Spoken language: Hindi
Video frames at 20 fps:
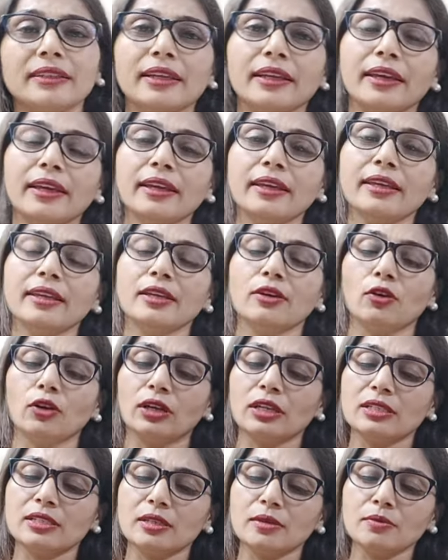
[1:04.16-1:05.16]
यह है कि
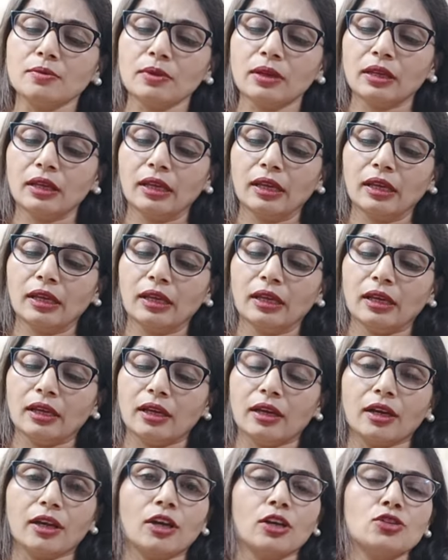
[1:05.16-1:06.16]
ऑटिज़म
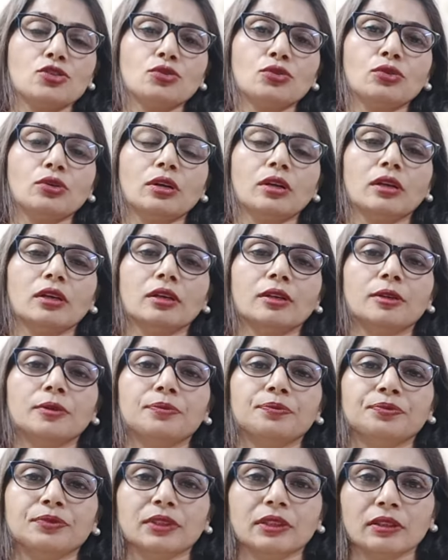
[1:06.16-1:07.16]
का जो
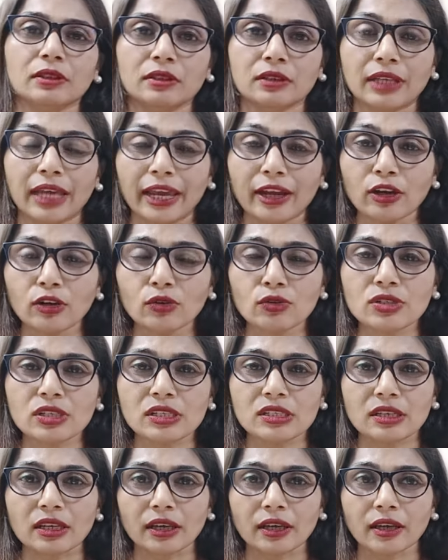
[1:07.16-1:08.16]

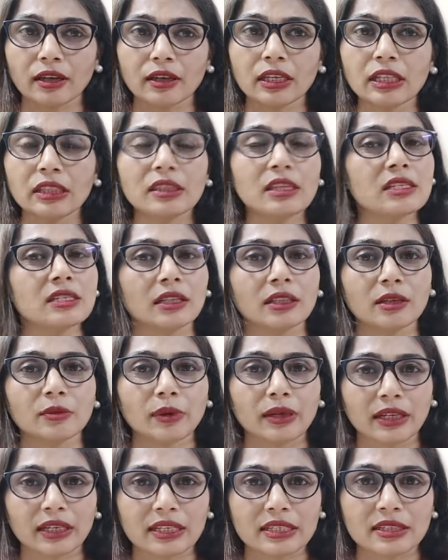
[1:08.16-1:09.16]
डायग्नोसिस है कितनी जल्दी
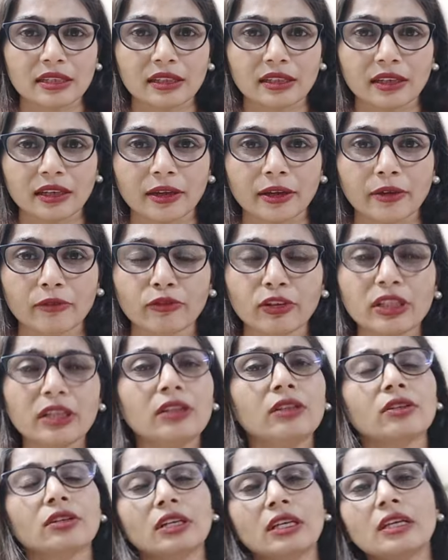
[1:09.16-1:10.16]
बनाया जाता है विद इन
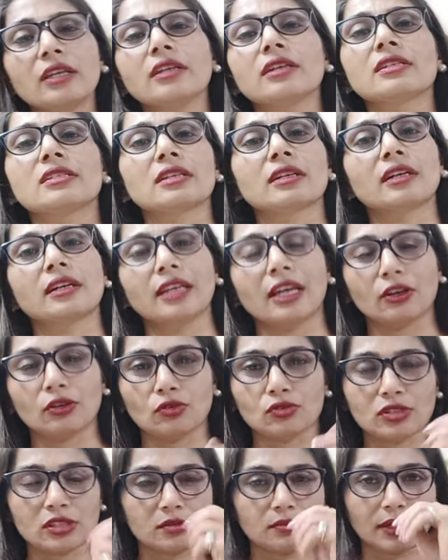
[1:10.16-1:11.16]
थ्री ईयर्स अगर
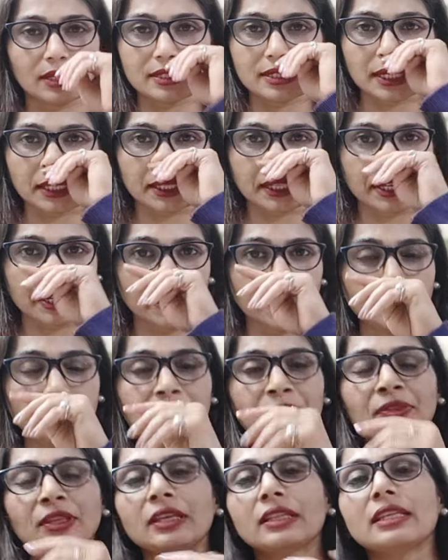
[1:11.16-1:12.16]
डायग्नोसिस बन जाता है
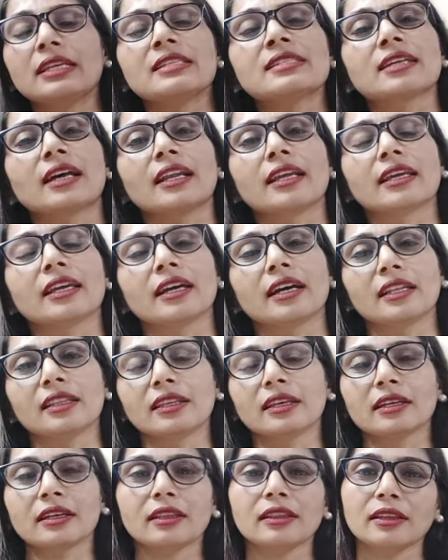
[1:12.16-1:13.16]
तीन साल के
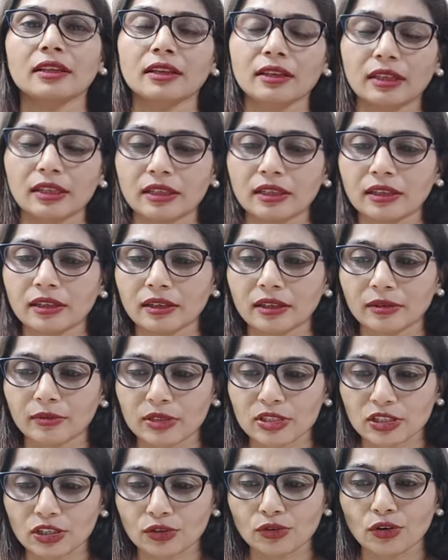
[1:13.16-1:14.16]
अंदर अंदर कि
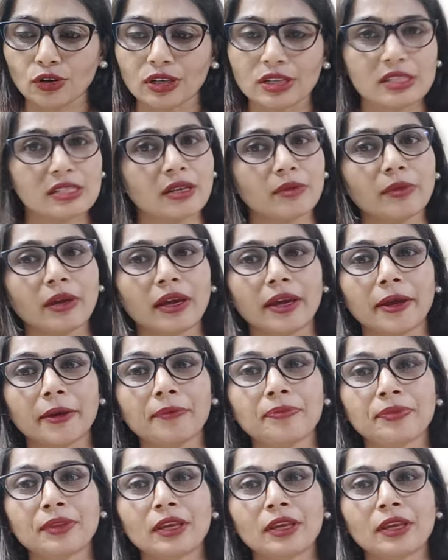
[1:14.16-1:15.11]
बच्चे को ऑटिज़म है